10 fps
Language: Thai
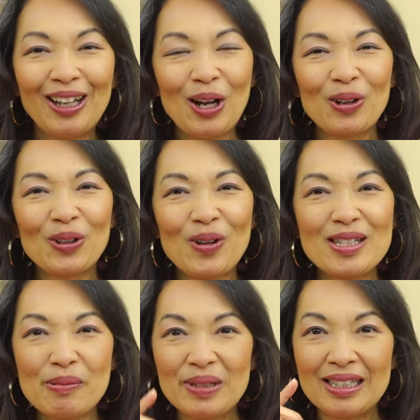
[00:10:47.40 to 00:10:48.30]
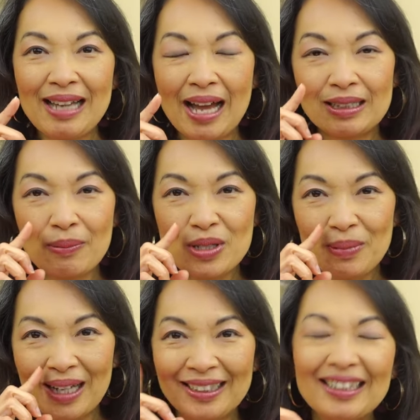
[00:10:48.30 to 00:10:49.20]
เราก็จะมีการทำส
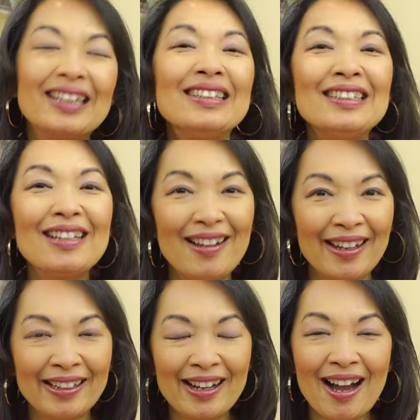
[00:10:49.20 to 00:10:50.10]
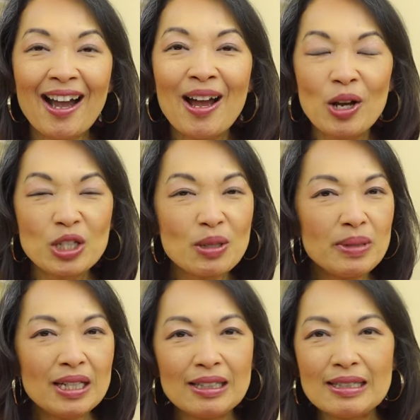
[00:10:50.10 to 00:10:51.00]
มาธิกันที่ทะเลนะคะ จะ
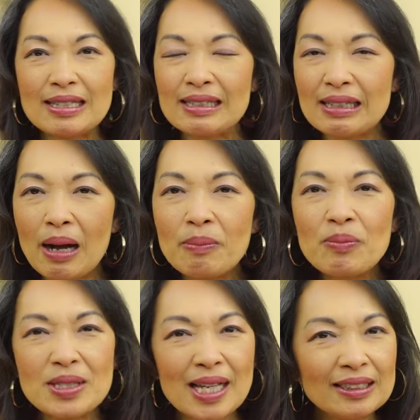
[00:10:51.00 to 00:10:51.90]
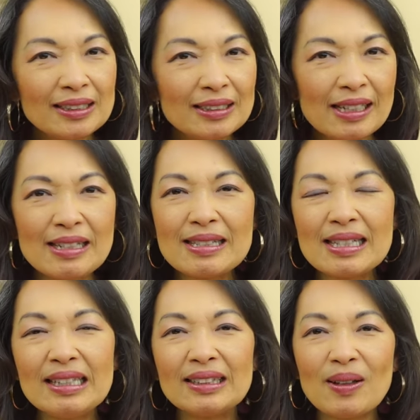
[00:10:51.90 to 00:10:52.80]
มีกิจกรรม sun
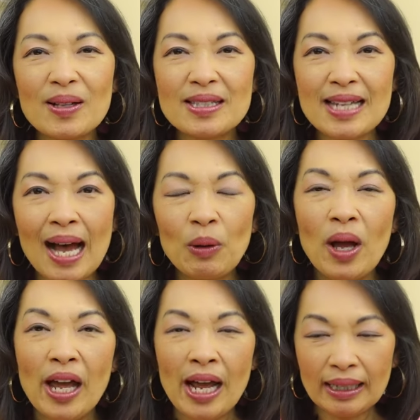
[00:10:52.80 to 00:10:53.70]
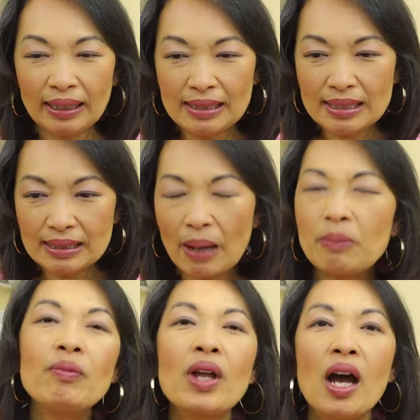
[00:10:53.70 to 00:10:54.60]
gazing ตอนเช้า กิจกรรม
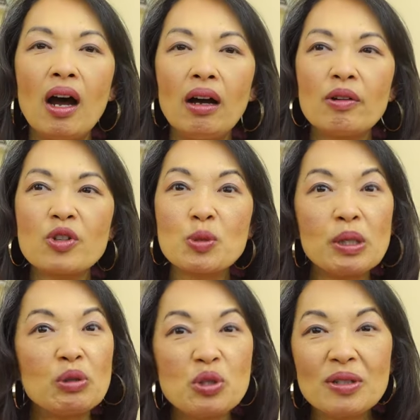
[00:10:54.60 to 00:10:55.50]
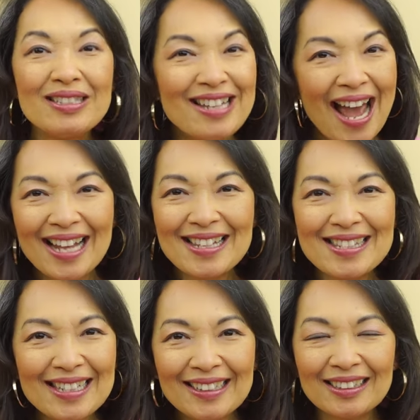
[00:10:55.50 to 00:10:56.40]
spiritual
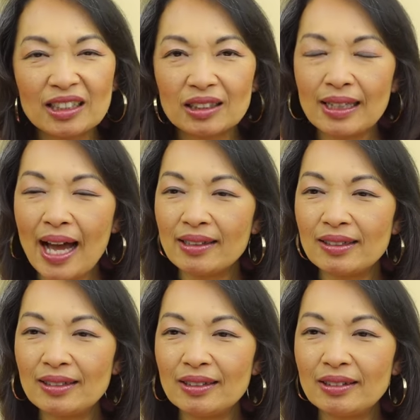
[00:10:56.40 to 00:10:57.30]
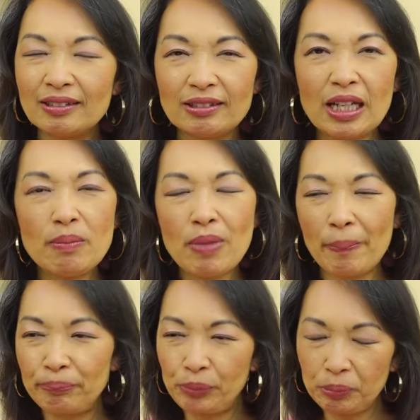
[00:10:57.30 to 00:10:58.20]
dancing การเต้นแบ
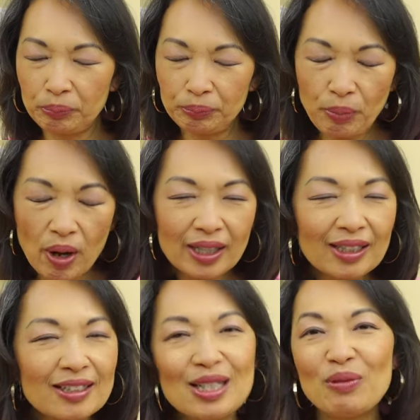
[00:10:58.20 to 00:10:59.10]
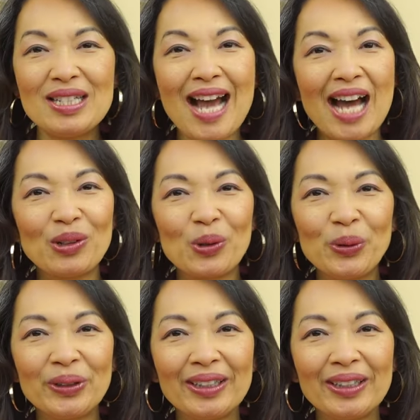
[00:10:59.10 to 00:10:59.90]
บปลดปล่อยจิตวิญญาณของคุณ